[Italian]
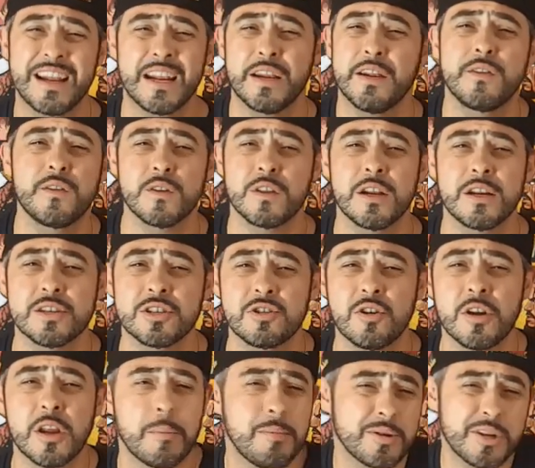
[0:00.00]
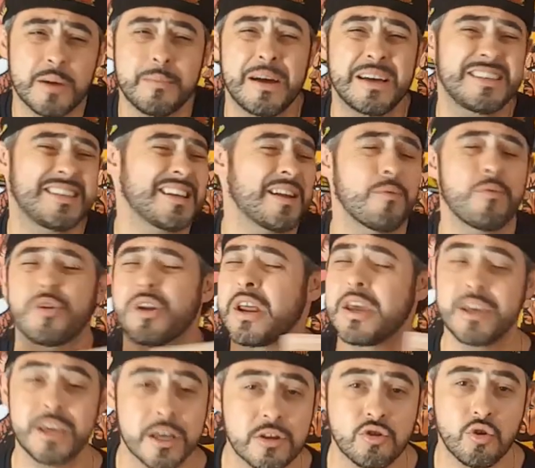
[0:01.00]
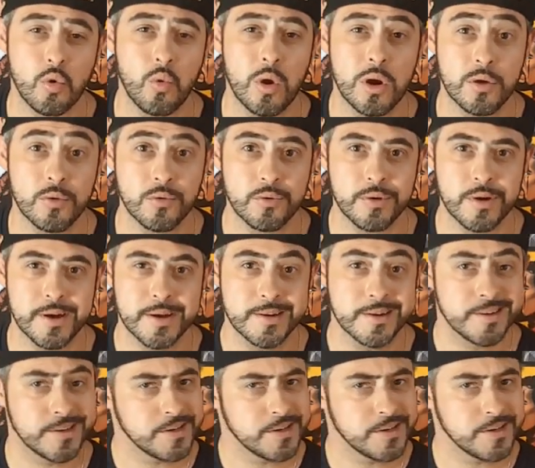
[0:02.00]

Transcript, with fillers: l'inizio della storia potrebbe essere un reietto qualunque.